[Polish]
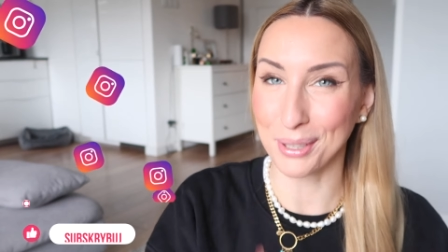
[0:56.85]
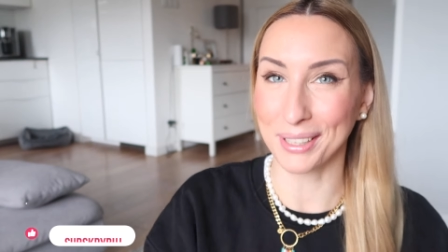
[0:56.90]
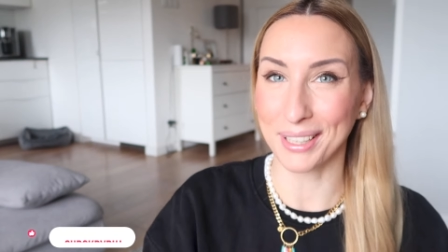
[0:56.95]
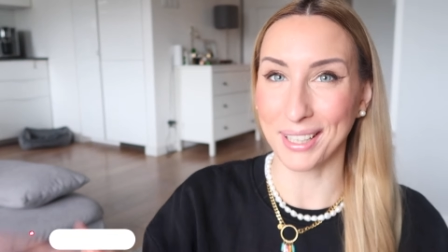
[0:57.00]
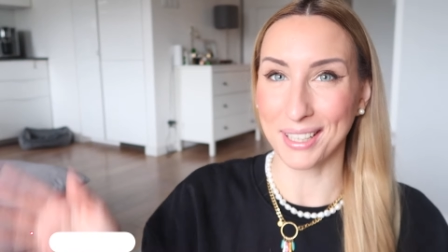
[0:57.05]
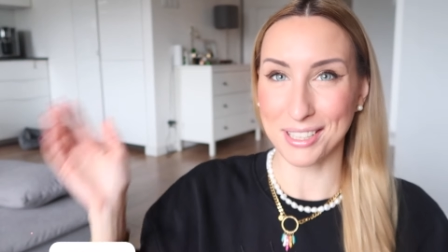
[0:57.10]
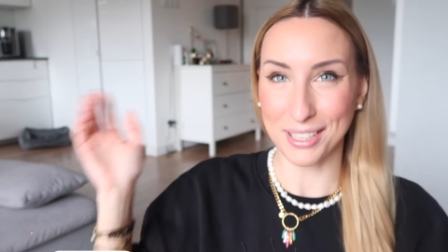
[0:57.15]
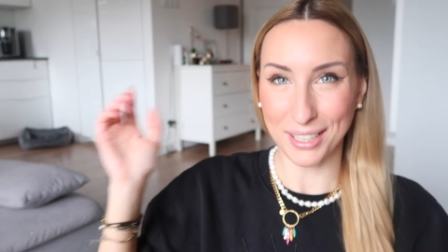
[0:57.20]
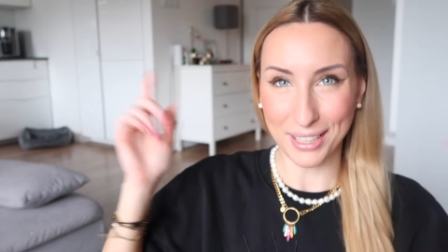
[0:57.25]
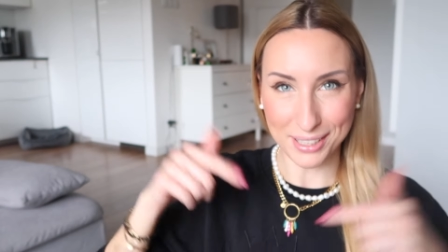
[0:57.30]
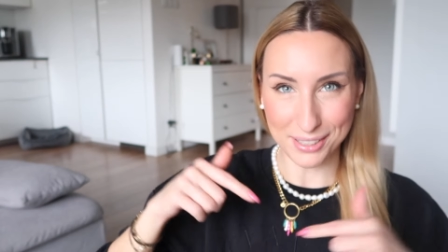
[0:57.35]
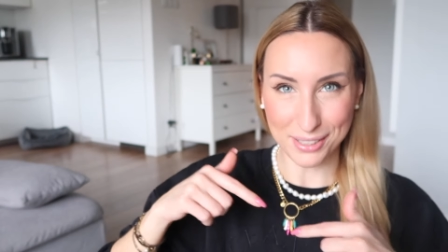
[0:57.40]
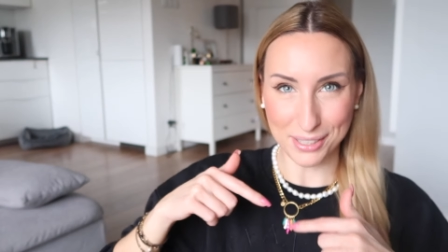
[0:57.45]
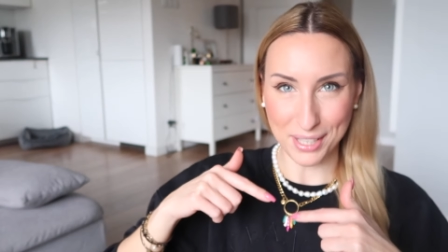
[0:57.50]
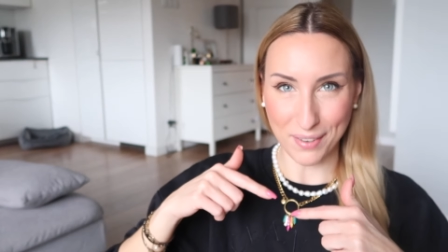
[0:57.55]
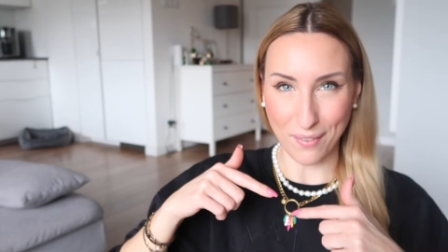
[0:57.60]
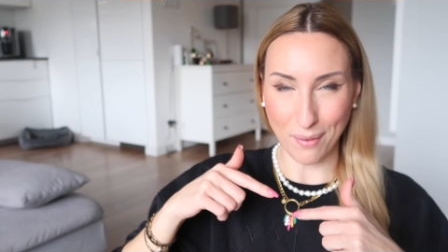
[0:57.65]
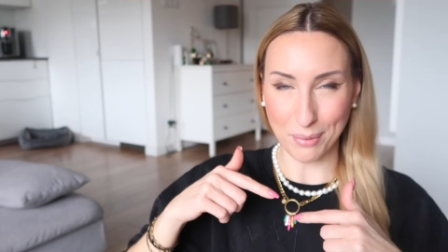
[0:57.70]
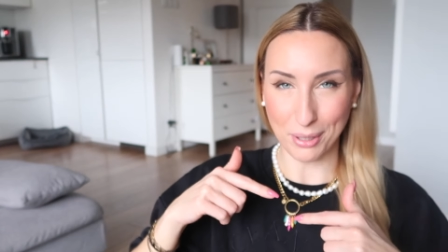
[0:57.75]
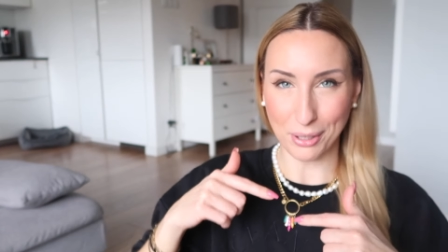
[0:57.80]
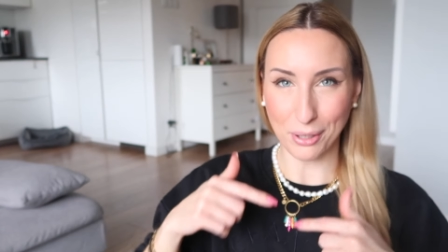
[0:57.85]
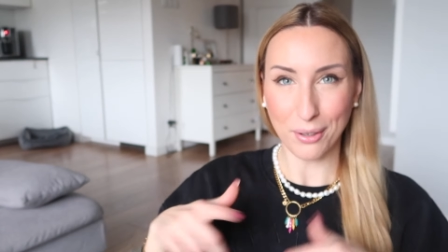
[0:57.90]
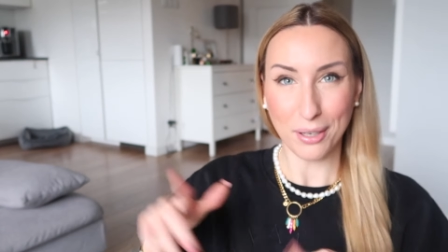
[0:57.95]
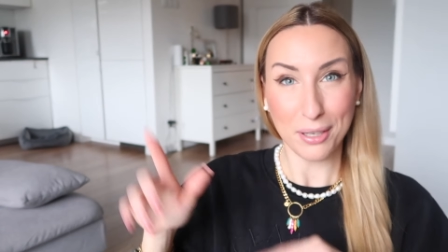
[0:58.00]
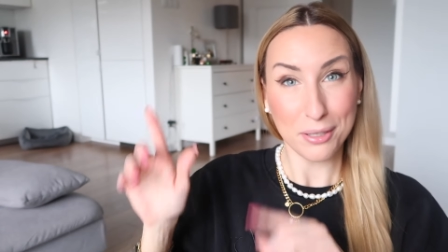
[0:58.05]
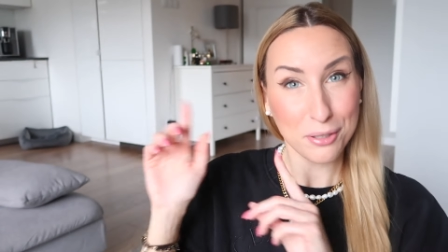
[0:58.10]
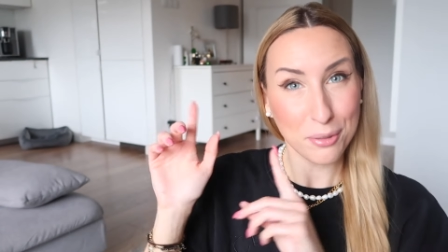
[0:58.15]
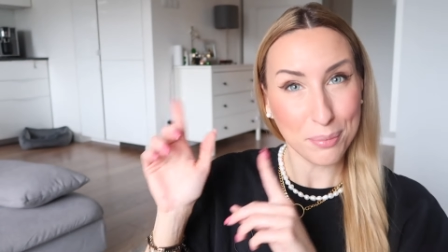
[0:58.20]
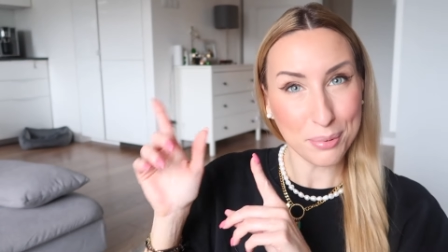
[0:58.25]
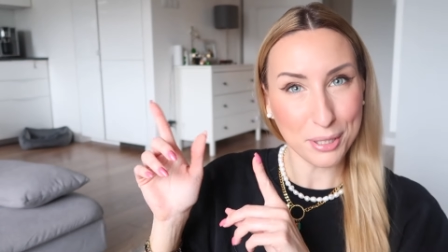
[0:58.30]
Także link zostawiam na
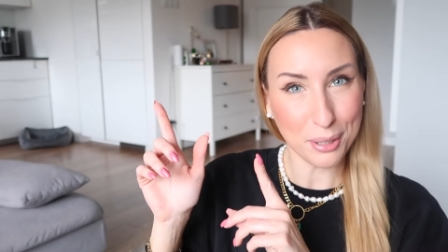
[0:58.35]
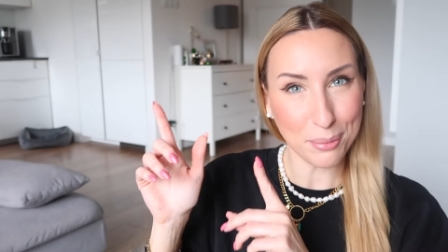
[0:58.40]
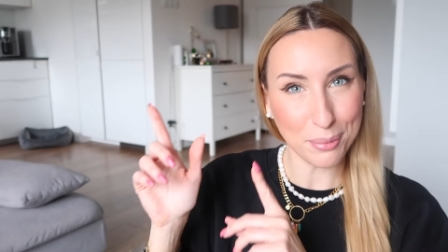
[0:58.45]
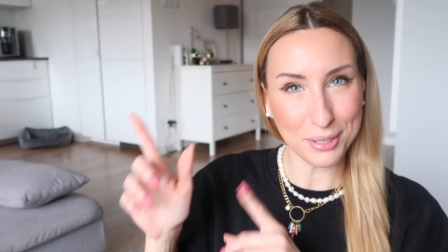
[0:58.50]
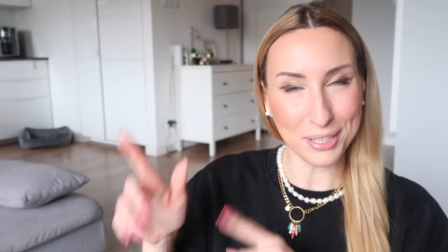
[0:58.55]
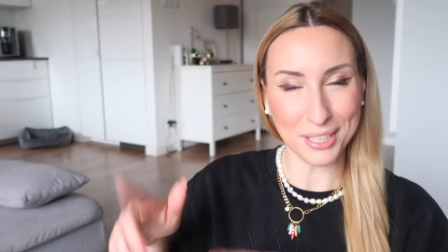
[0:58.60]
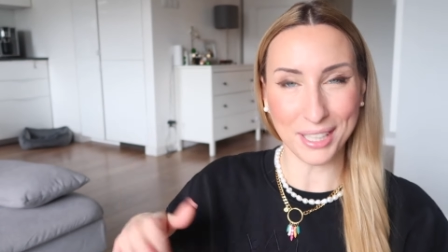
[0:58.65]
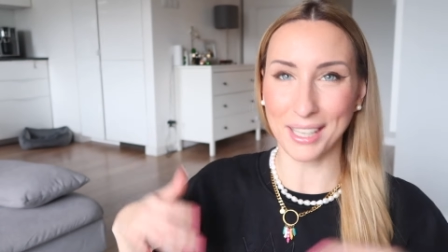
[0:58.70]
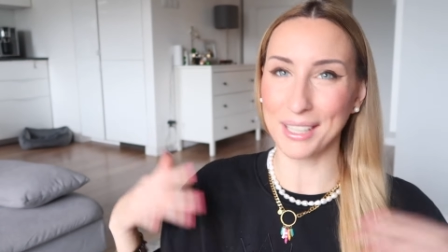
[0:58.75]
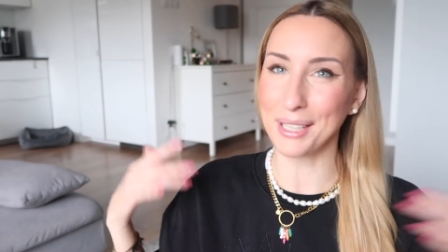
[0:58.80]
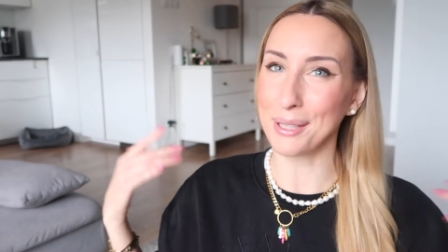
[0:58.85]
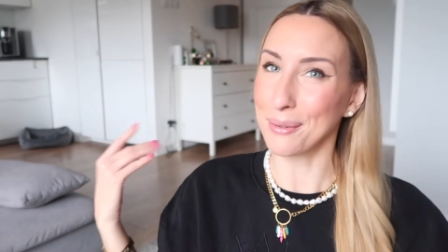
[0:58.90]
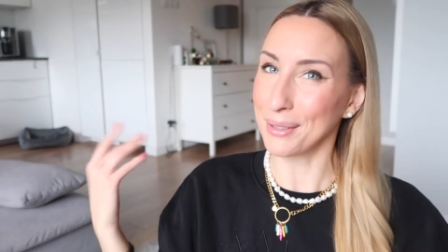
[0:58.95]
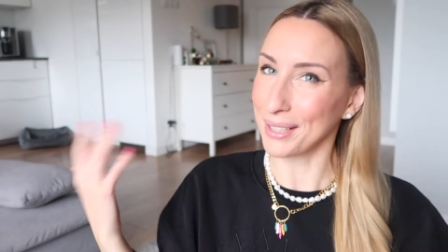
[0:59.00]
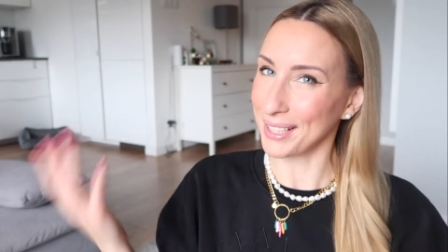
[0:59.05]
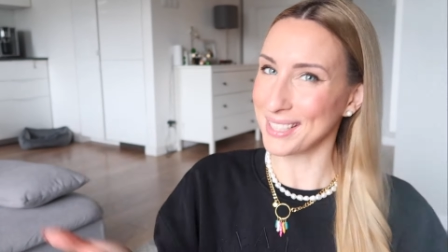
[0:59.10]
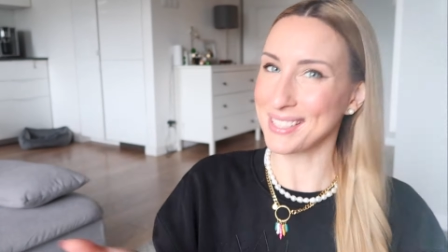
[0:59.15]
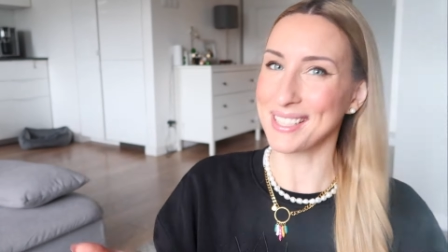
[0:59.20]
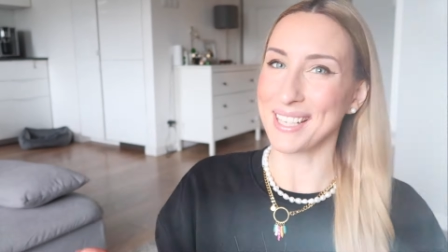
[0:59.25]
dole, subskrybujcie kanał i